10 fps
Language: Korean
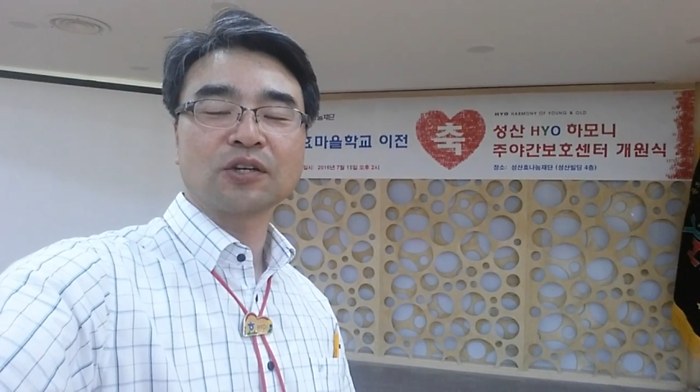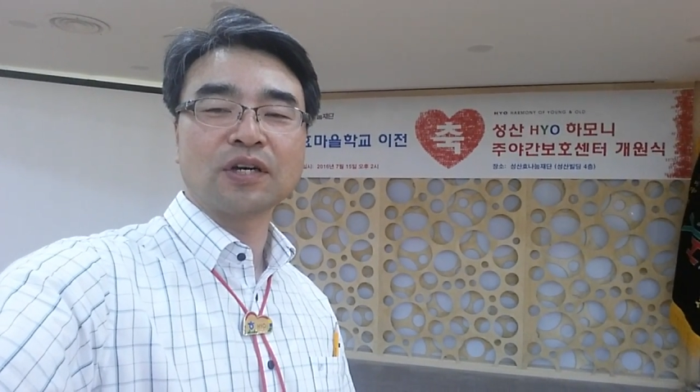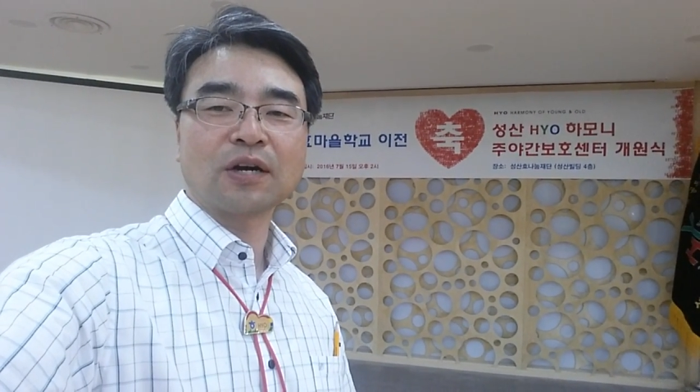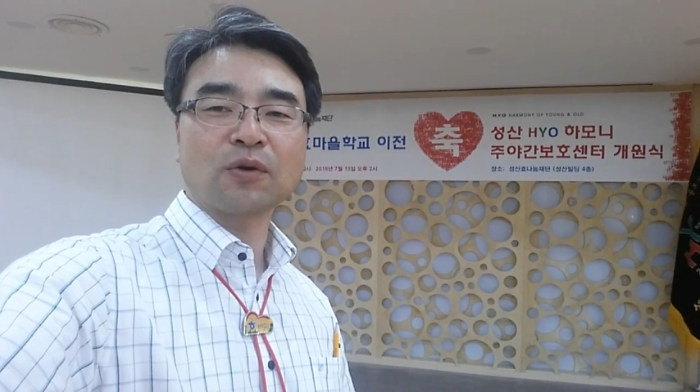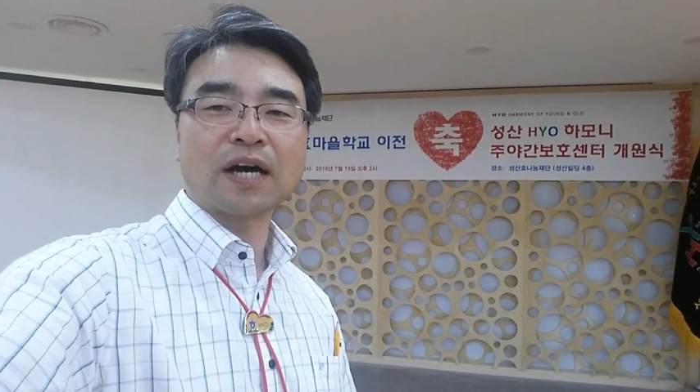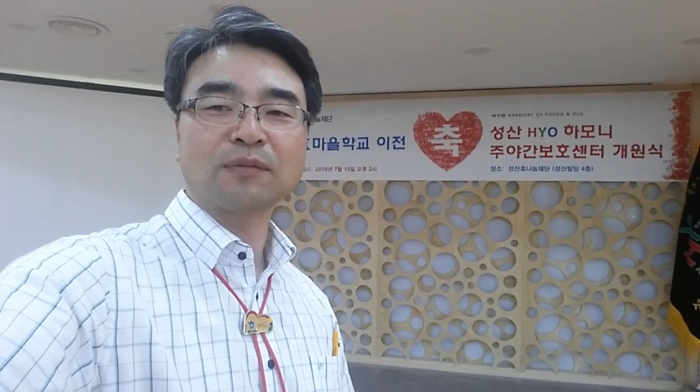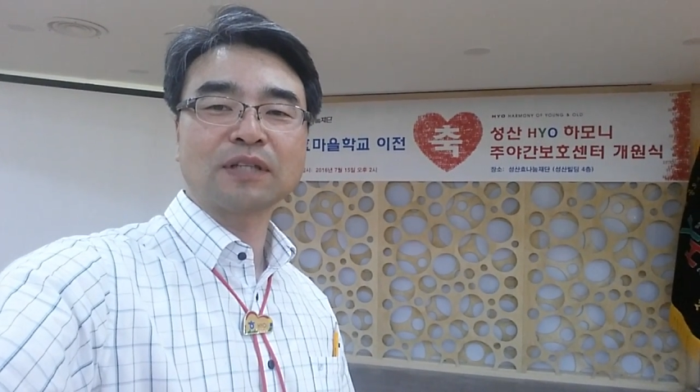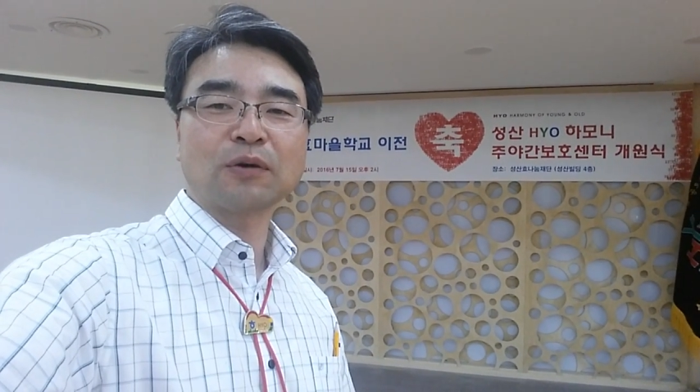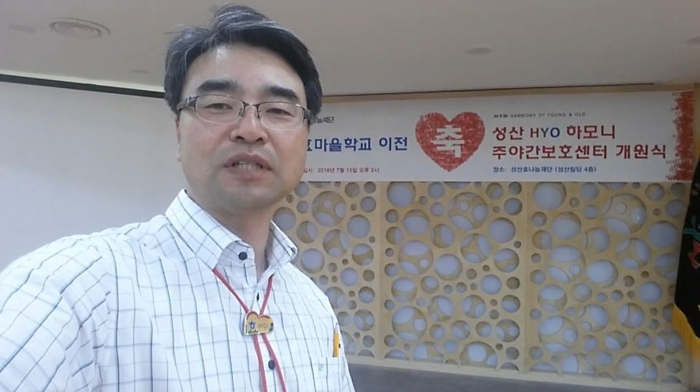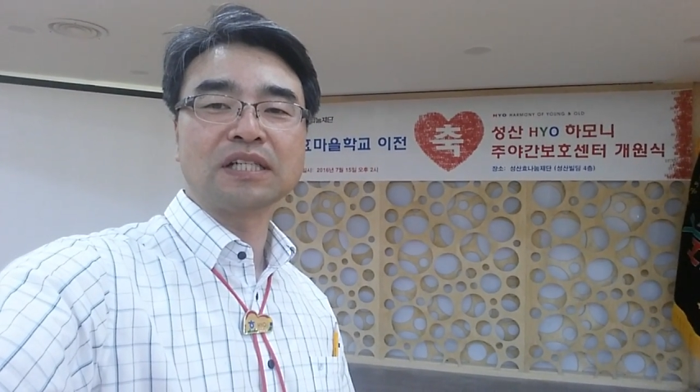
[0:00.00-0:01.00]
귀하고
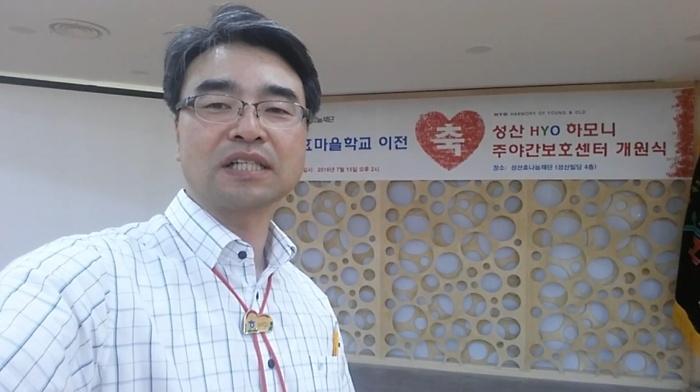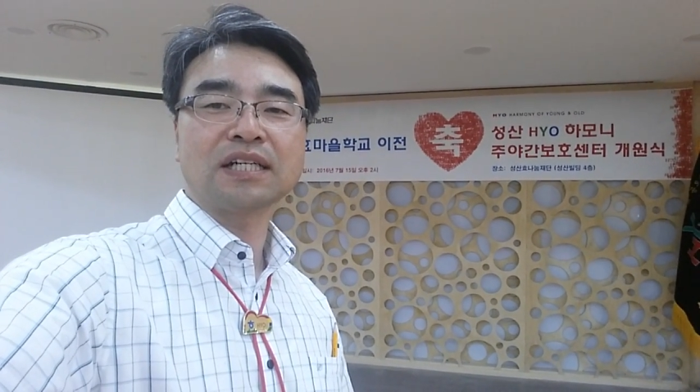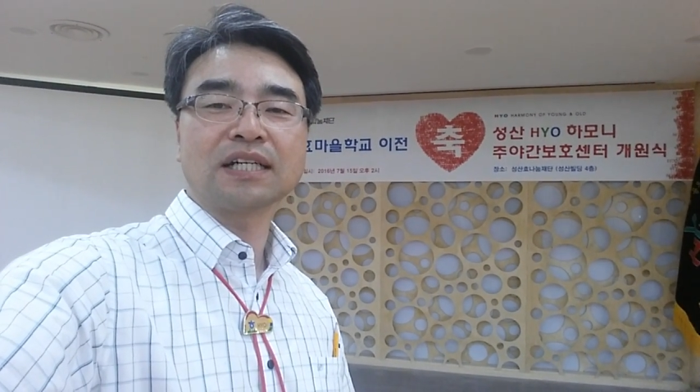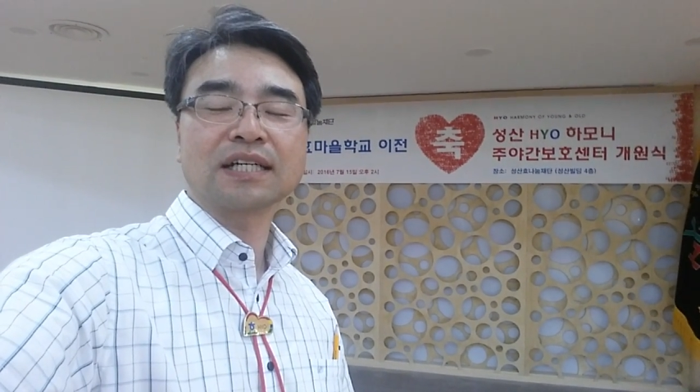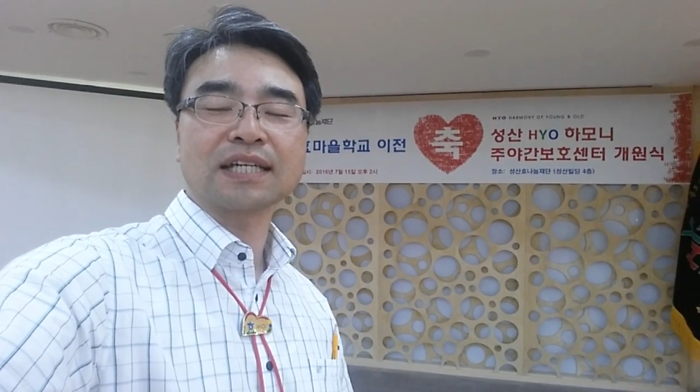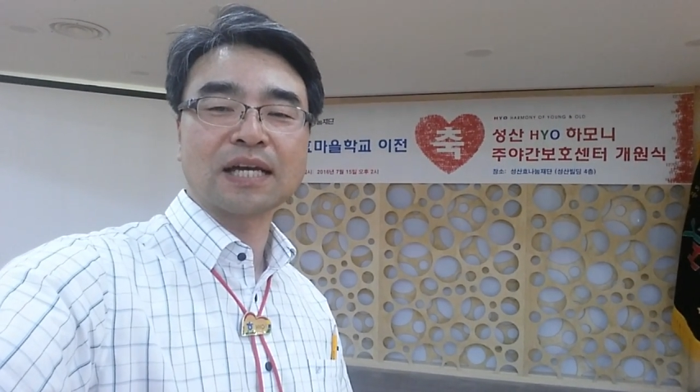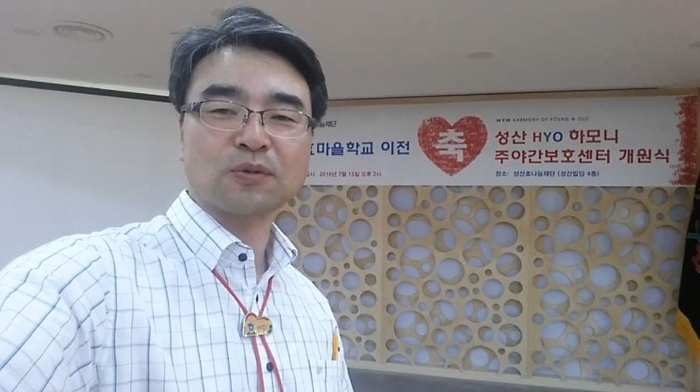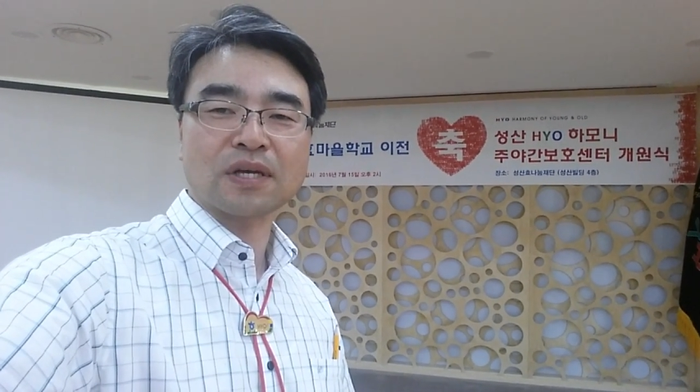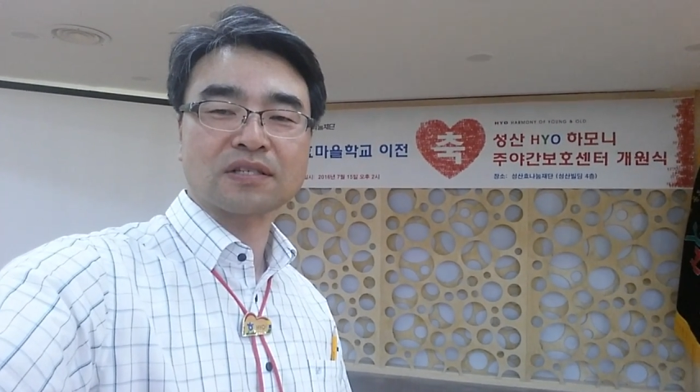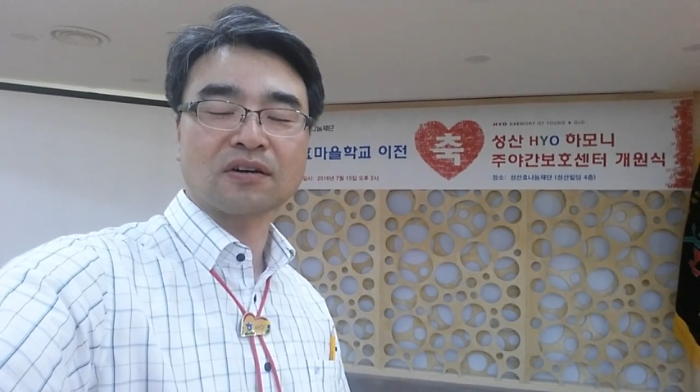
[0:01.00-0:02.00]
아름다운 일들을
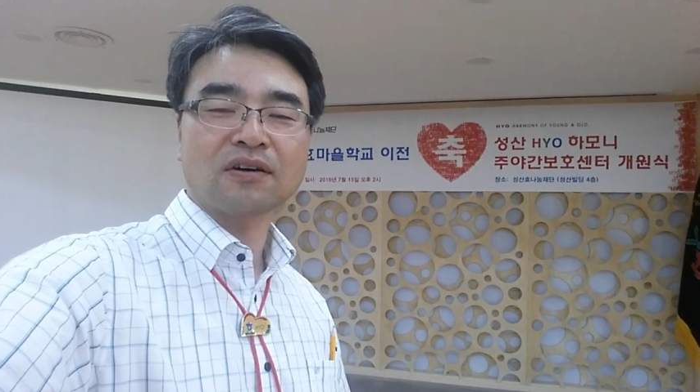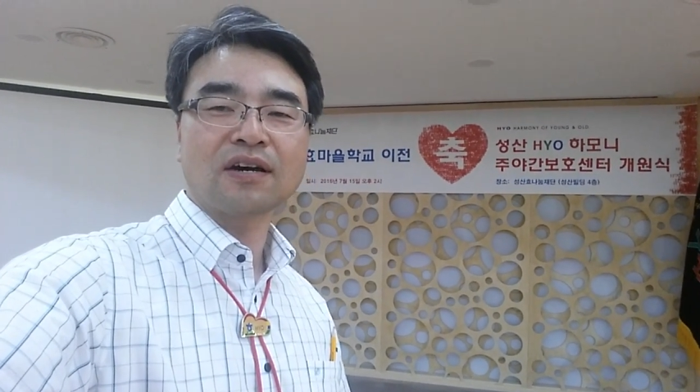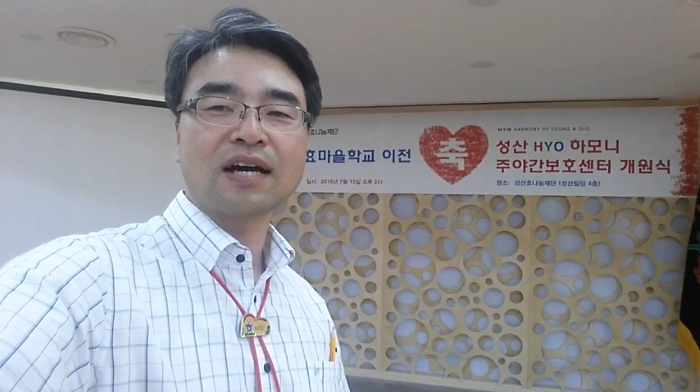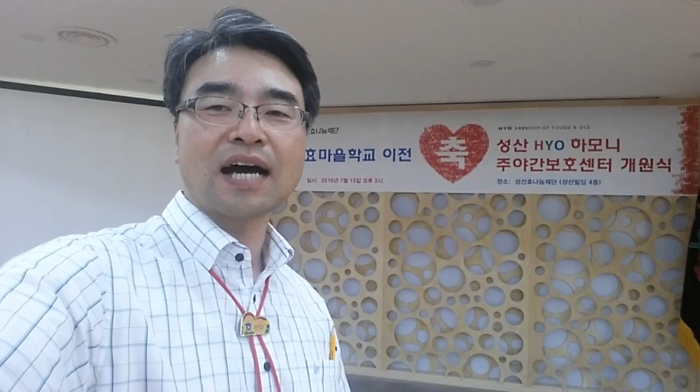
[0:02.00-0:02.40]
계속해서